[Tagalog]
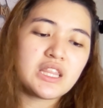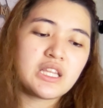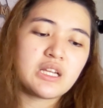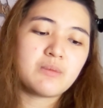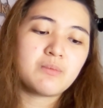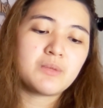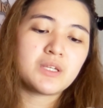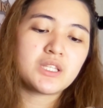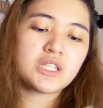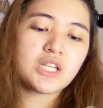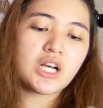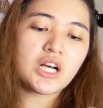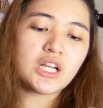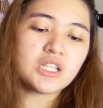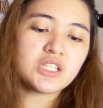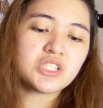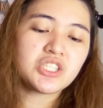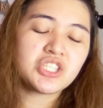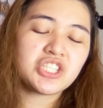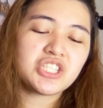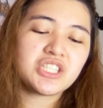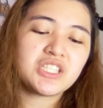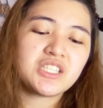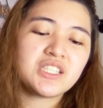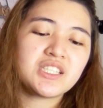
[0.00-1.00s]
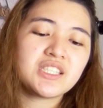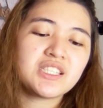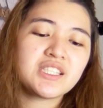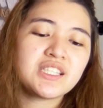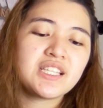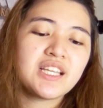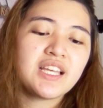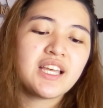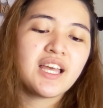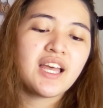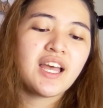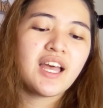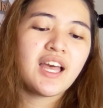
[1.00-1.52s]
dermatologist
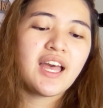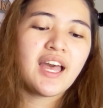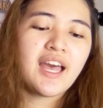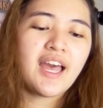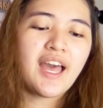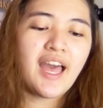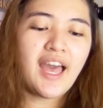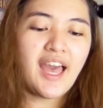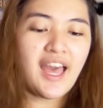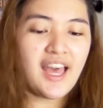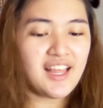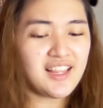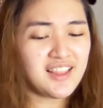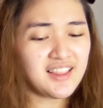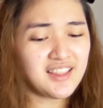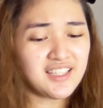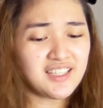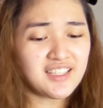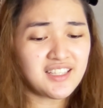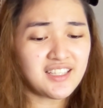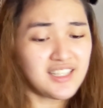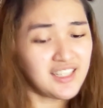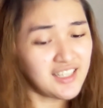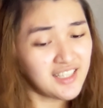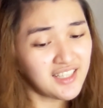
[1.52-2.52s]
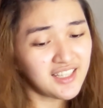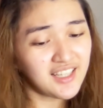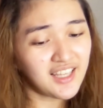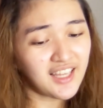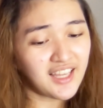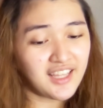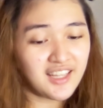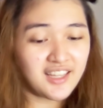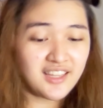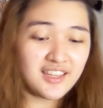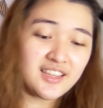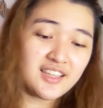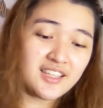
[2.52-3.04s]
Hadley King,
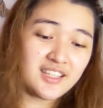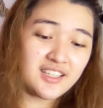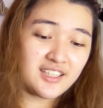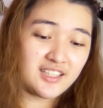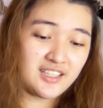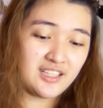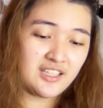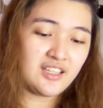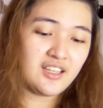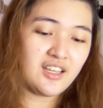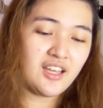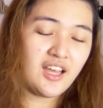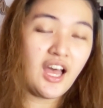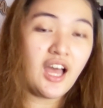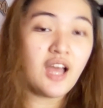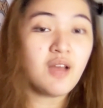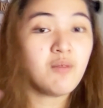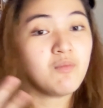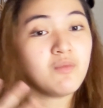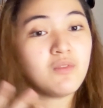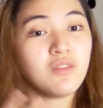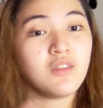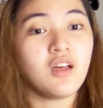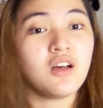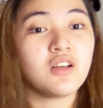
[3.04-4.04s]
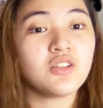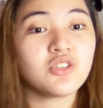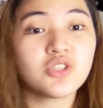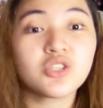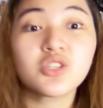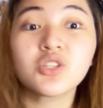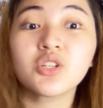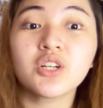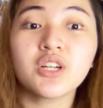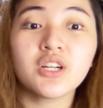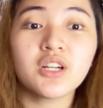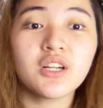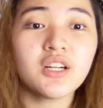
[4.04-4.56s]
Hadley King. I'm not
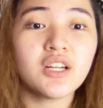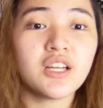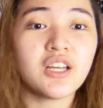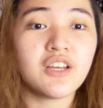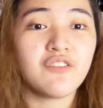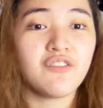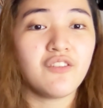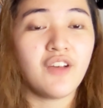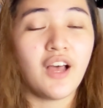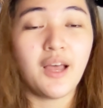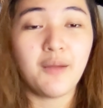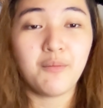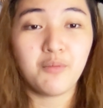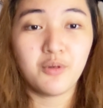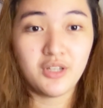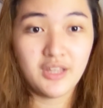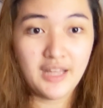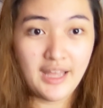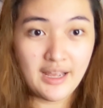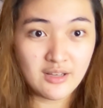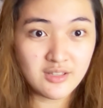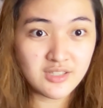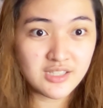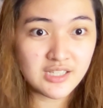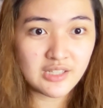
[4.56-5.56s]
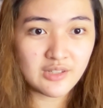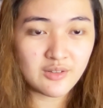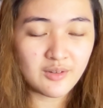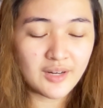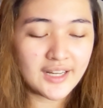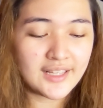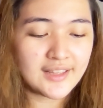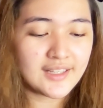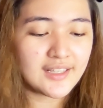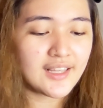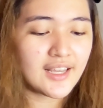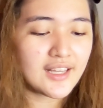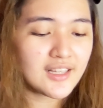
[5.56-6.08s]
sure if I pronounce it
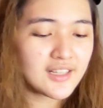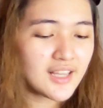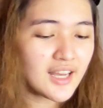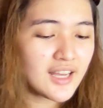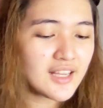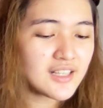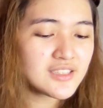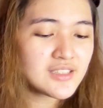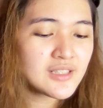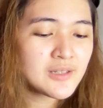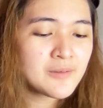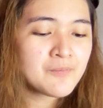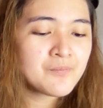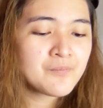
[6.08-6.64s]
right again, guys.